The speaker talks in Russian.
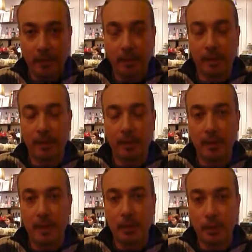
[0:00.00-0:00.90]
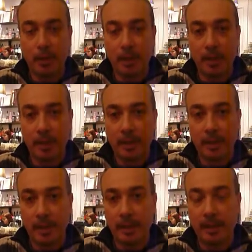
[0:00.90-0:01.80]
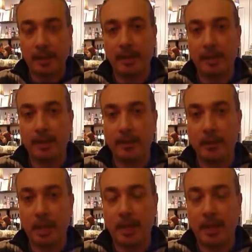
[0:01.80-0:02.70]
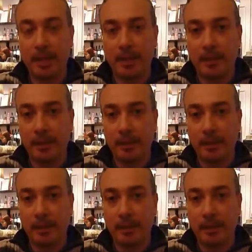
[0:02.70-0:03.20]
э, для чтобы это желание